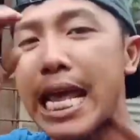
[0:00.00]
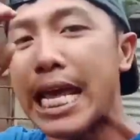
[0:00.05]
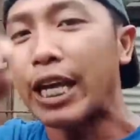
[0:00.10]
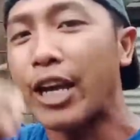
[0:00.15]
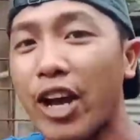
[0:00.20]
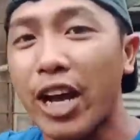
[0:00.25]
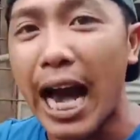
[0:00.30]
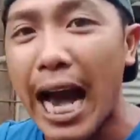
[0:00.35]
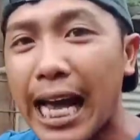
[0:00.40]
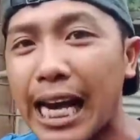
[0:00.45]

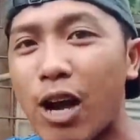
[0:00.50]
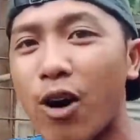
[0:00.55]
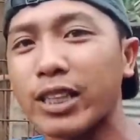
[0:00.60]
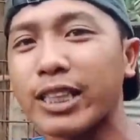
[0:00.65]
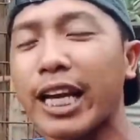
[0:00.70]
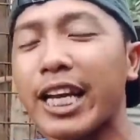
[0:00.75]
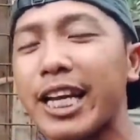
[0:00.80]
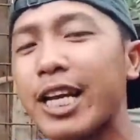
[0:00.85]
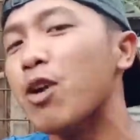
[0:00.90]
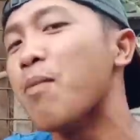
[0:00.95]
Ngayong araw
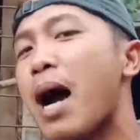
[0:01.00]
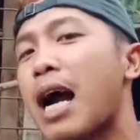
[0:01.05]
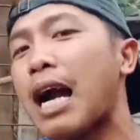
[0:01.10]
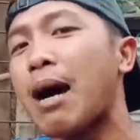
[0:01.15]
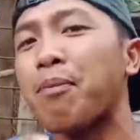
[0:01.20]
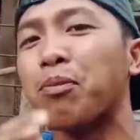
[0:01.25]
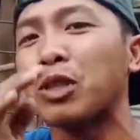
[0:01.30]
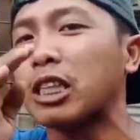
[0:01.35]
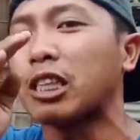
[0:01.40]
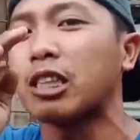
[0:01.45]
kasi kanina
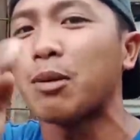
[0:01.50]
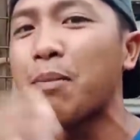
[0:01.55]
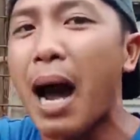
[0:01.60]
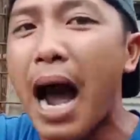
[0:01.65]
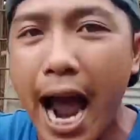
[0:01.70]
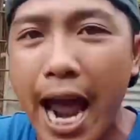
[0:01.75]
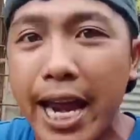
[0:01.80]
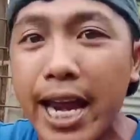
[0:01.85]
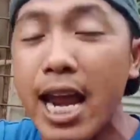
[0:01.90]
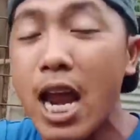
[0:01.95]
umaga punta siya sa
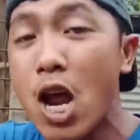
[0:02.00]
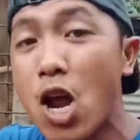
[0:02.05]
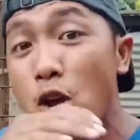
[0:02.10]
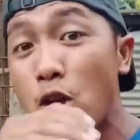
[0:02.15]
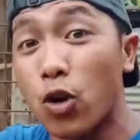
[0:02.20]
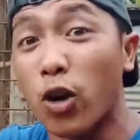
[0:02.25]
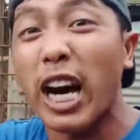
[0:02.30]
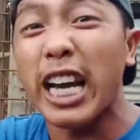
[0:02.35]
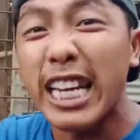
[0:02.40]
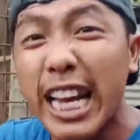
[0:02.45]
bahay,
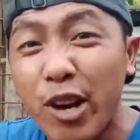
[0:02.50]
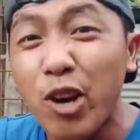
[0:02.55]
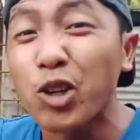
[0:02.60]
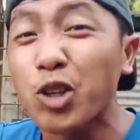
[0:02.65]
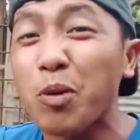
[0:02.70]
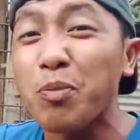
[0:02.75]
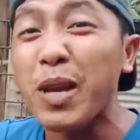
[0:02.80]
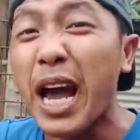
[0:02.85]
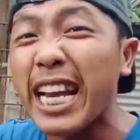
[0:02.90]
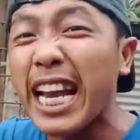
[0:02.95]
yung kanya
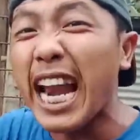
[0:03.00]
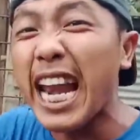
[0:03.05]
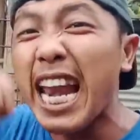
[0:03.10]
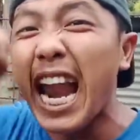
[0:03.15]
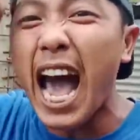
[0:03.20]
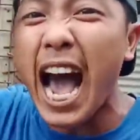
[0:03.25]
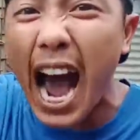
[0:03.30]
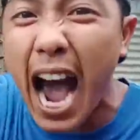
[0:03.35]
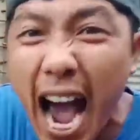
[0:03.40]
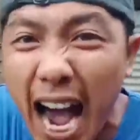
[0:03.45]
YouTube channel
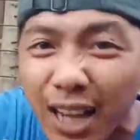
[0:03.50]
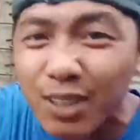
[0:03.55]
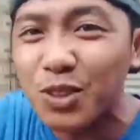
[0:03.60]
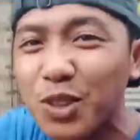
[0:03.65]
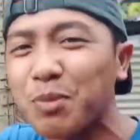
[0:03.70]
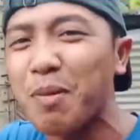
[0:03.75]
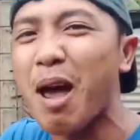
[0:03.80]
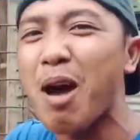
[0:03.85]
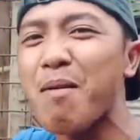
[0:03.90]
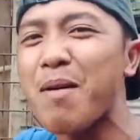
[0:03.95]
lahat!
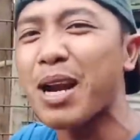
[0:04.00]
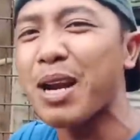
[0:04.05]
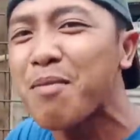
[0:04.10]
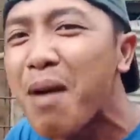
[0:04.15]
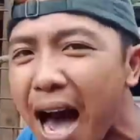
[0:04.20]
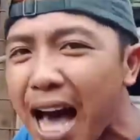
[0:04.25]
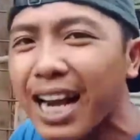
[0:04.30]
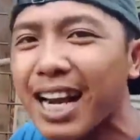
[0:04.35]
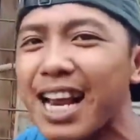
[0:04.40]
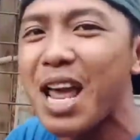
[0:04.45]
Diyos may
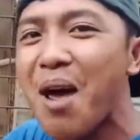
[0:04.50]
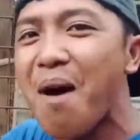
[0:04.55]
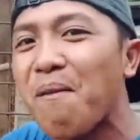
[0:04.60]
marimar!